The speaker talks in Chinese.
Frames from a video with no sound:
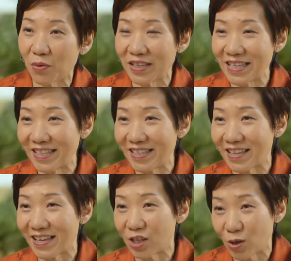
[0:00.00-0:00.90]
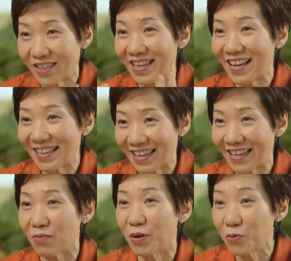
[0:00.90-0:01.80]
我的意见呢传达
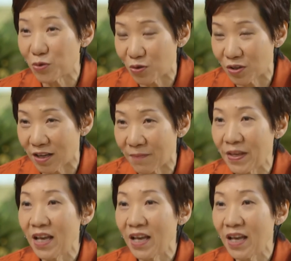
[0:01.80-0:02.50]
给文物局呢？